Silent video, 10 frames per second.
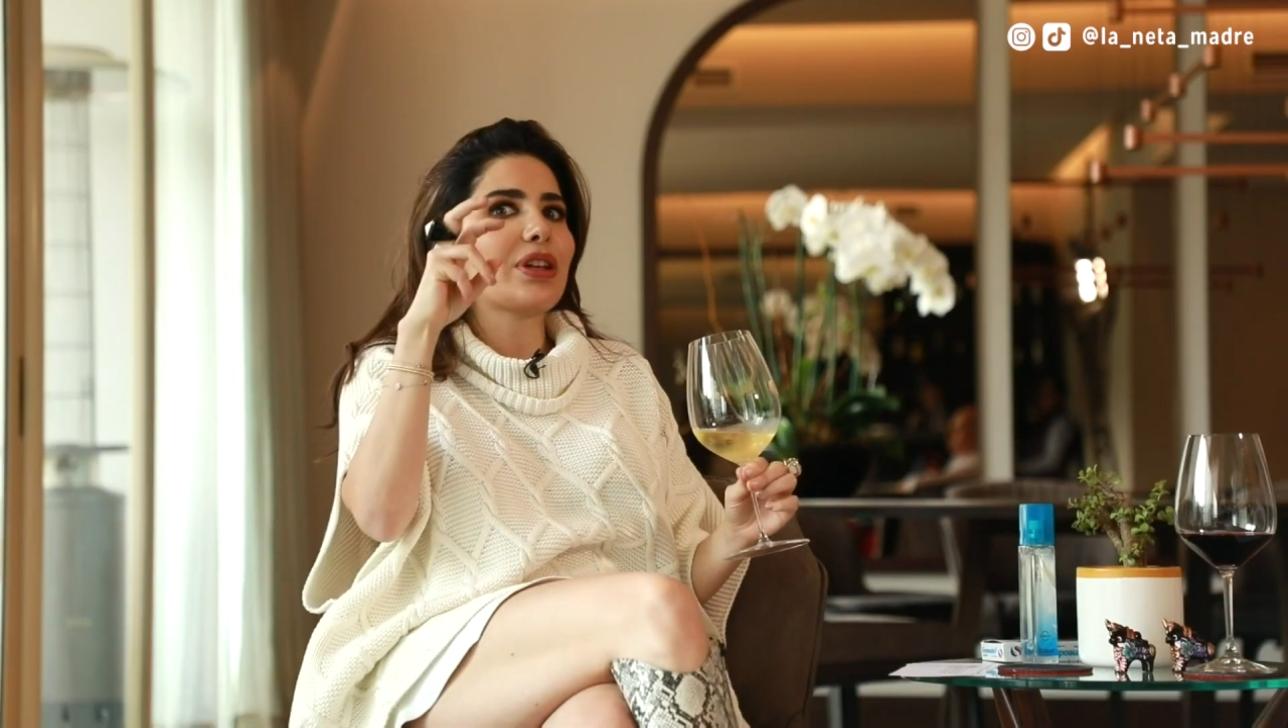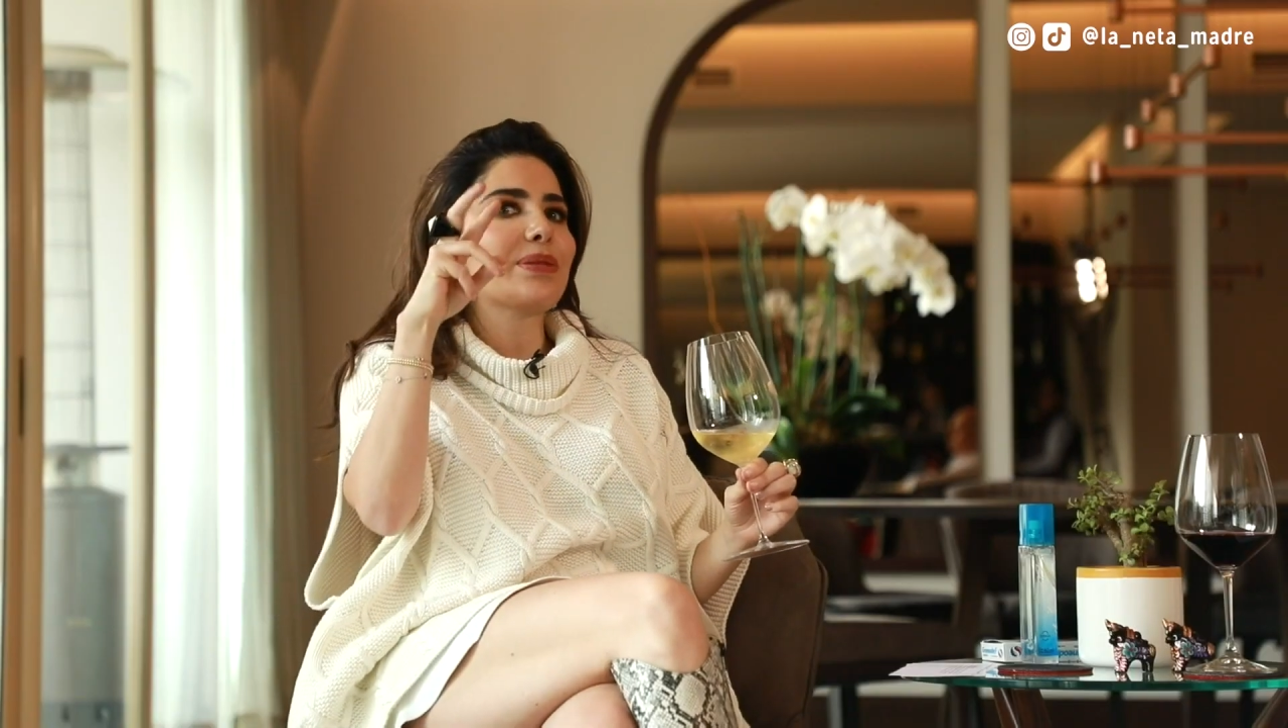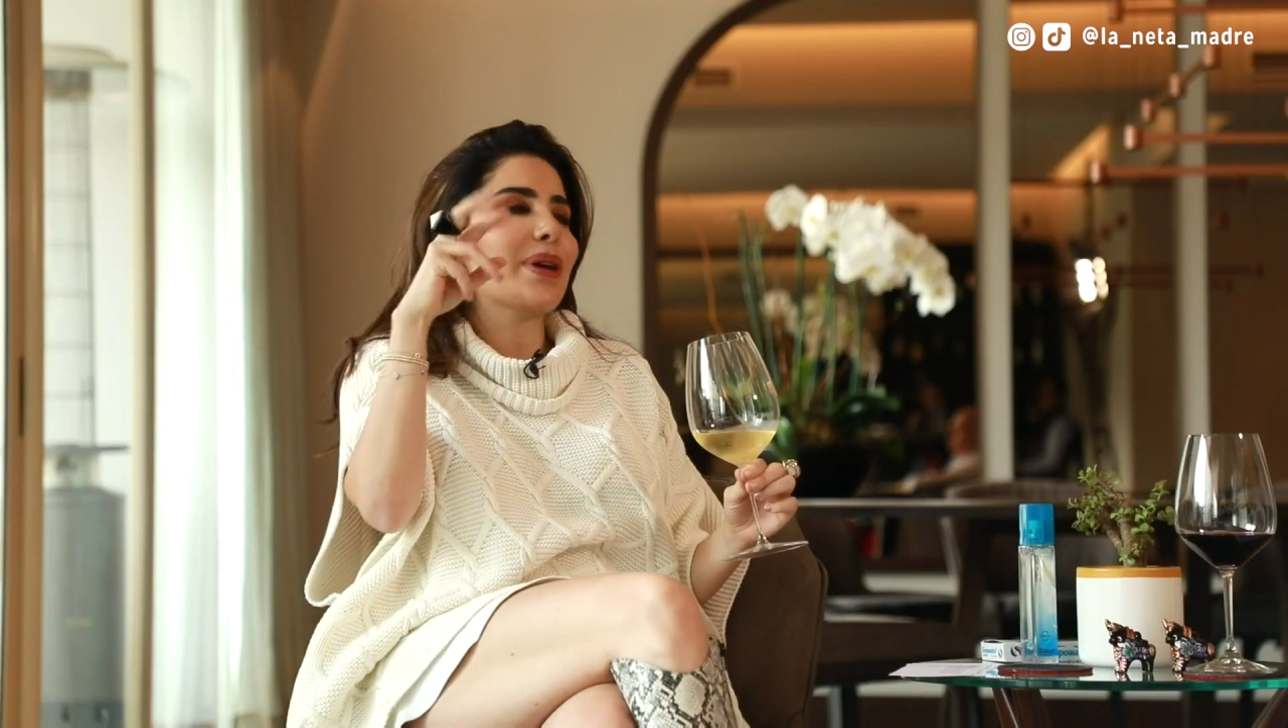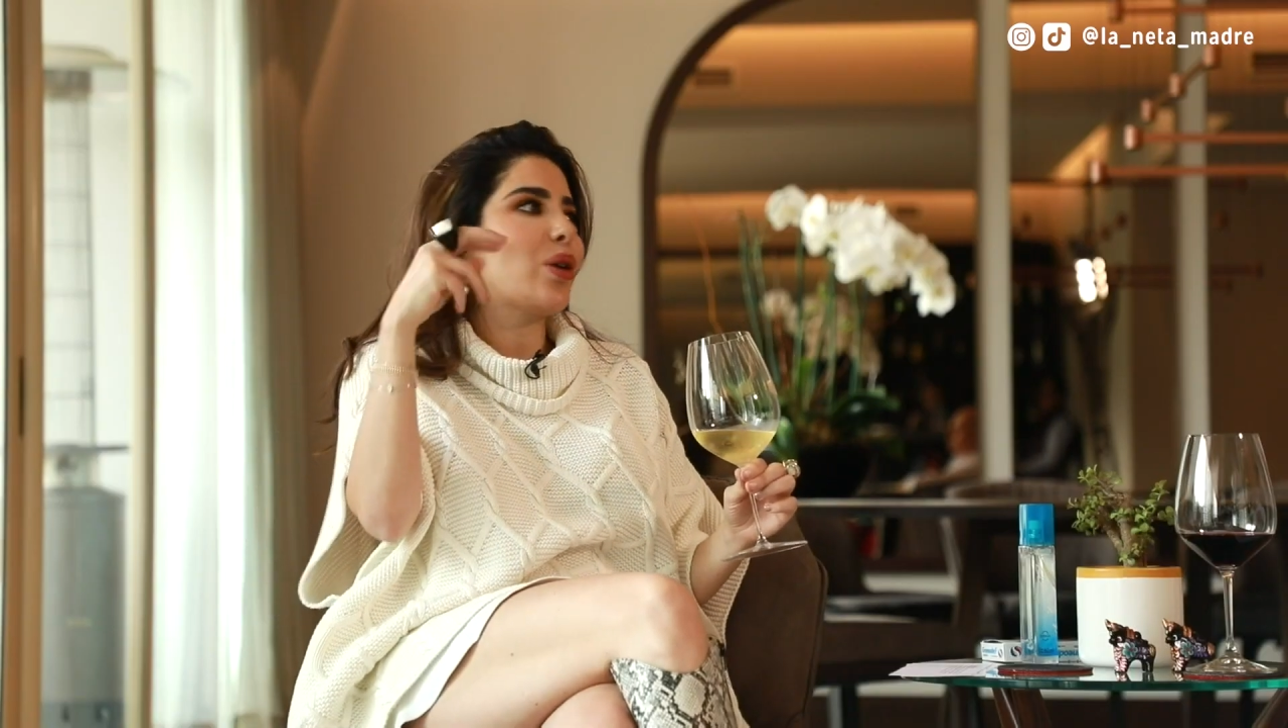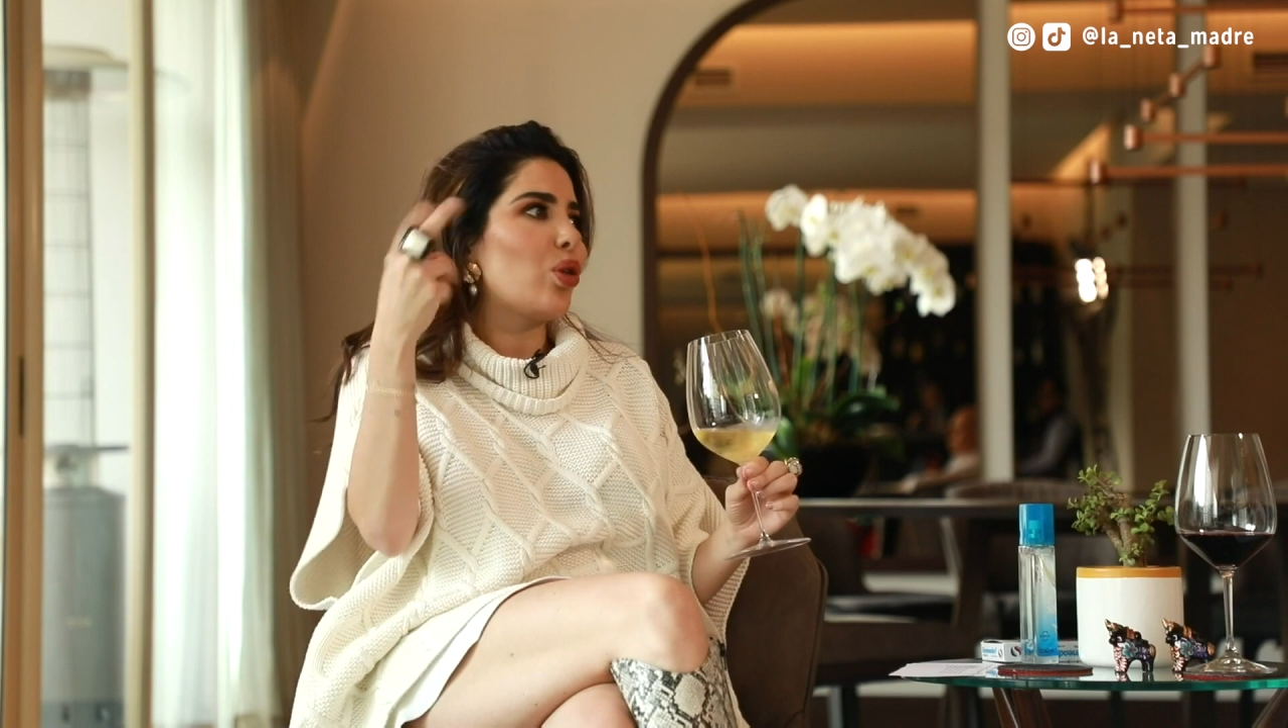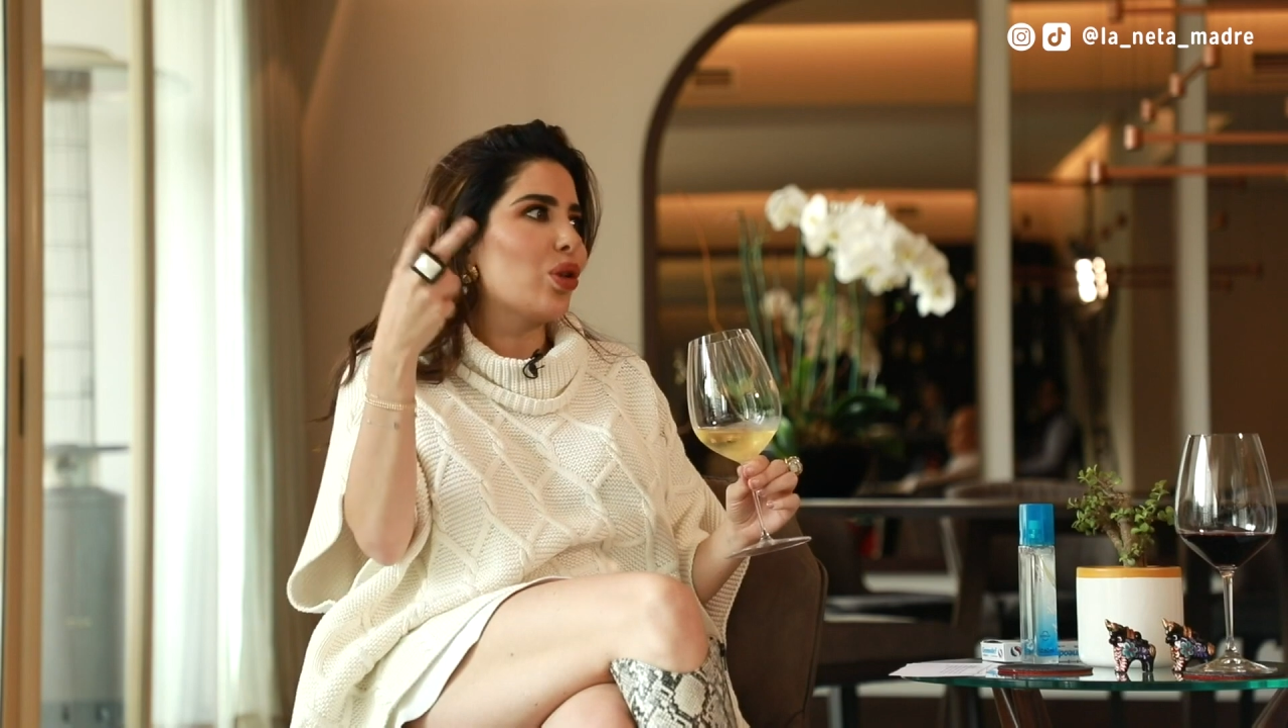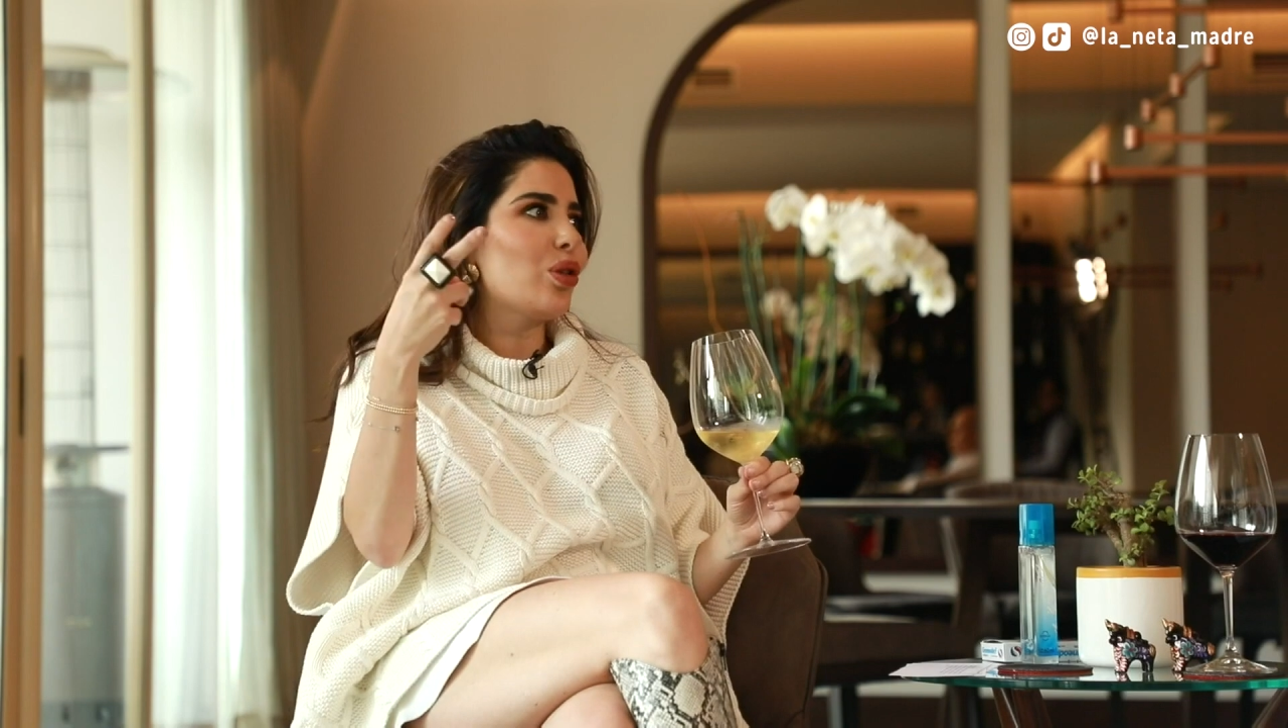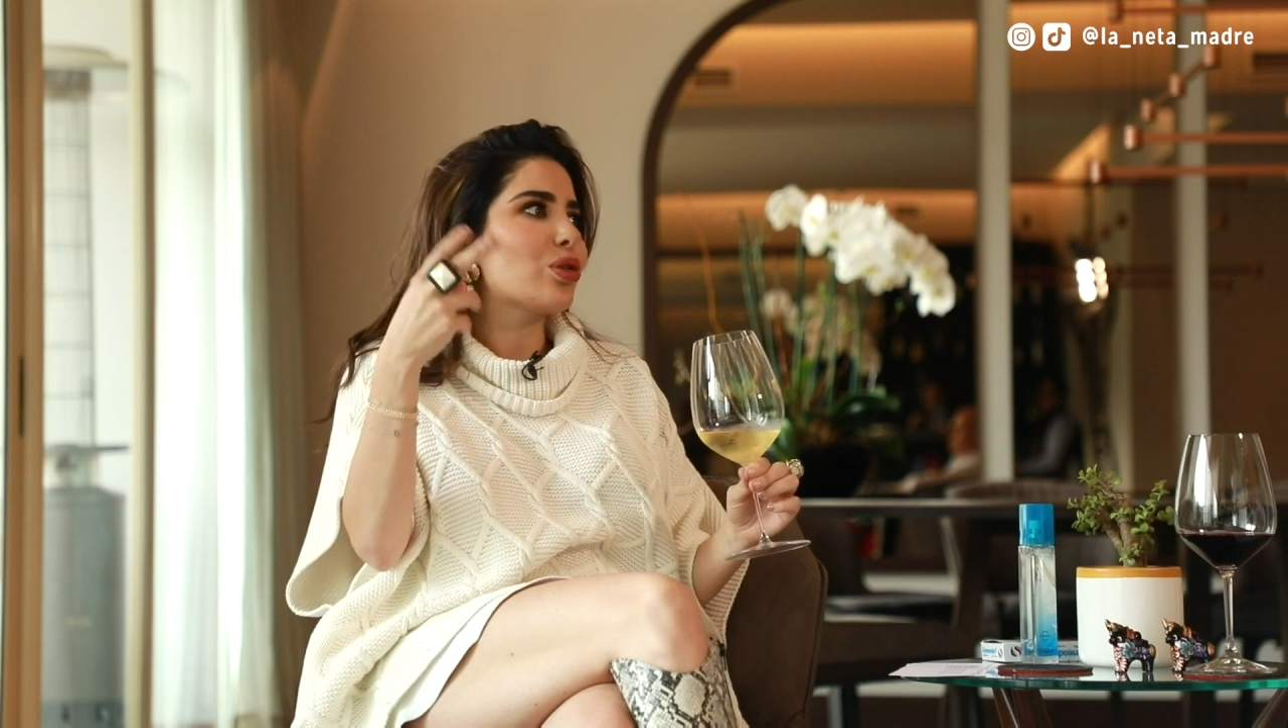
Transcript: es mejor.